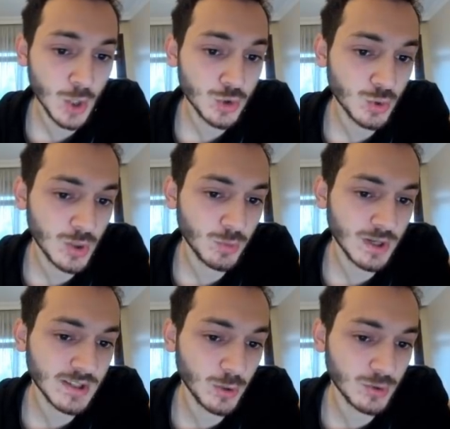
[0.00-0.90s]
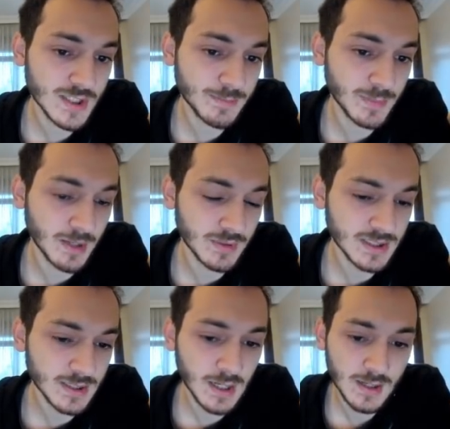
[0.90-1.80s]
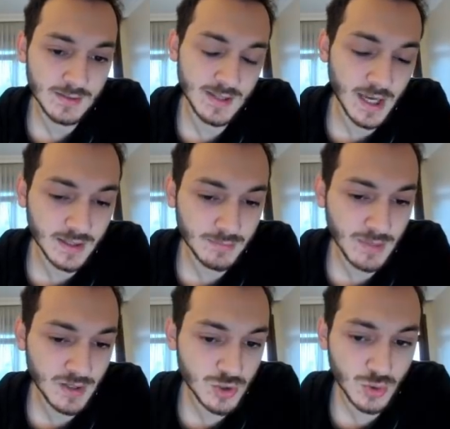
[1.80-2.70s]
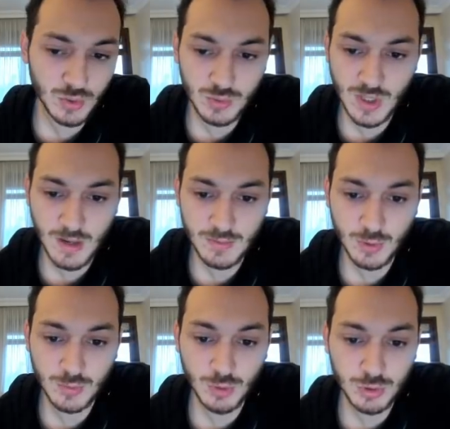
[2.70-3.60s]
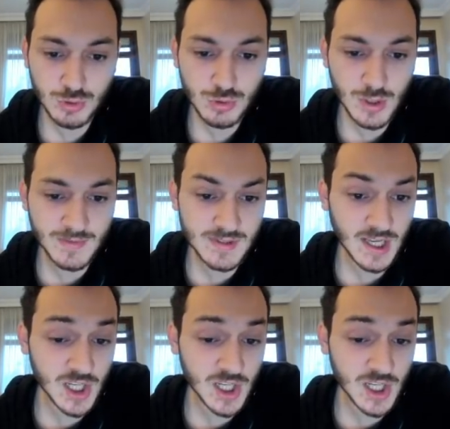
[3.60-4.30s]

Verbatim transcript: Sonra bu at e4'e zıplayabilir. Siyahların bence çok güzel bir konumda olduğunu söyleyebiliriz.